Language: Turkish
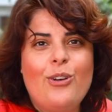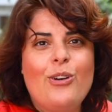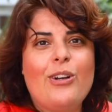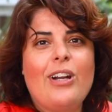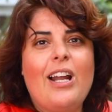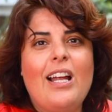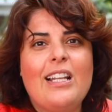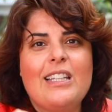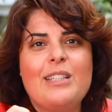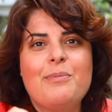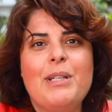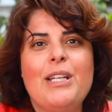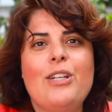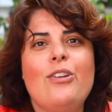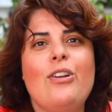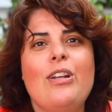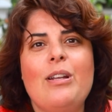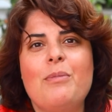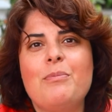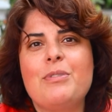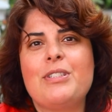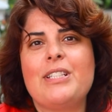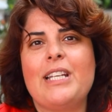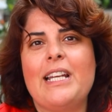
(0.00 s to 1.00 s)
öğrendiğim en
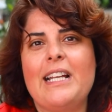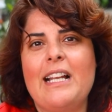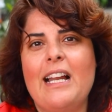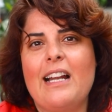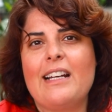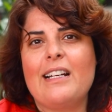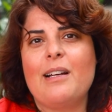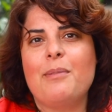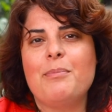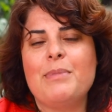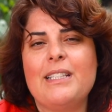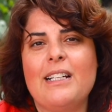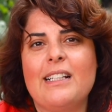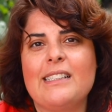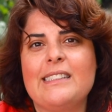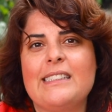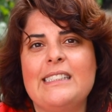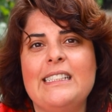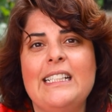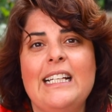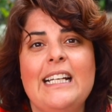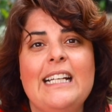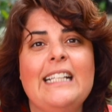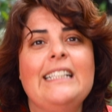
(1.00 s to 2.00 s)
önemli şeylerden bir
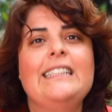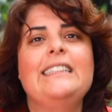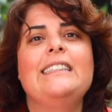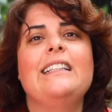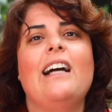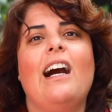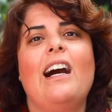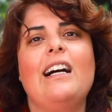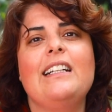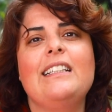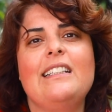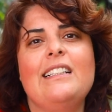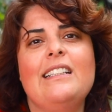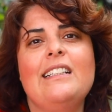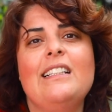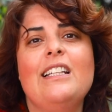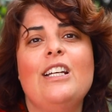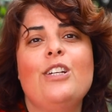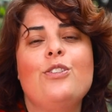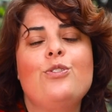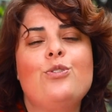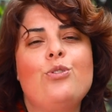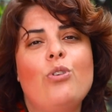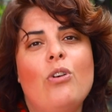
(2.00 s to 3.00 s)
tanesi nanenin
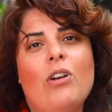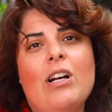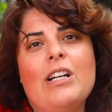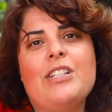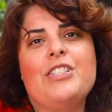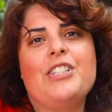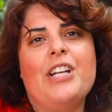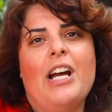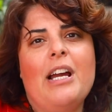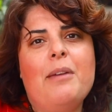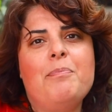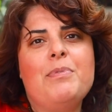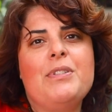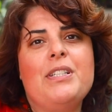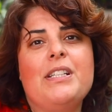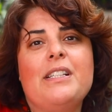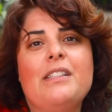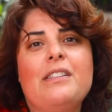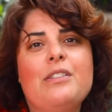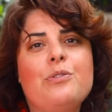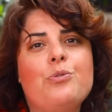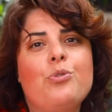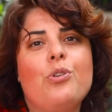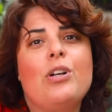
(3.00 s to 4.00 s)
çok acayip bir
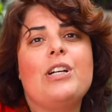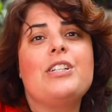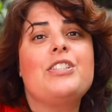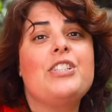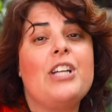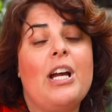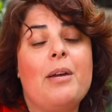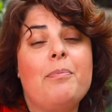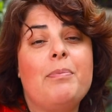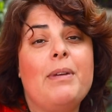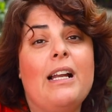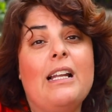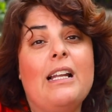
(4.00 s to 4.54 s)
şekilde çok acayip